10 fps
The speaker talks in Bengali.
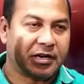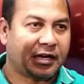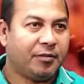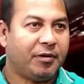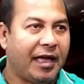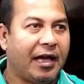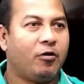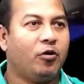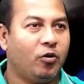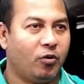সাকিব
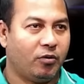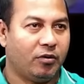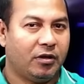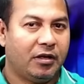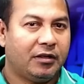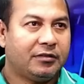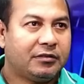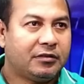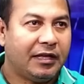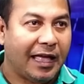এখনও
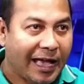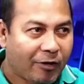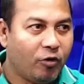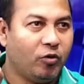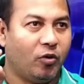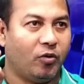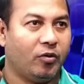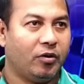এখনও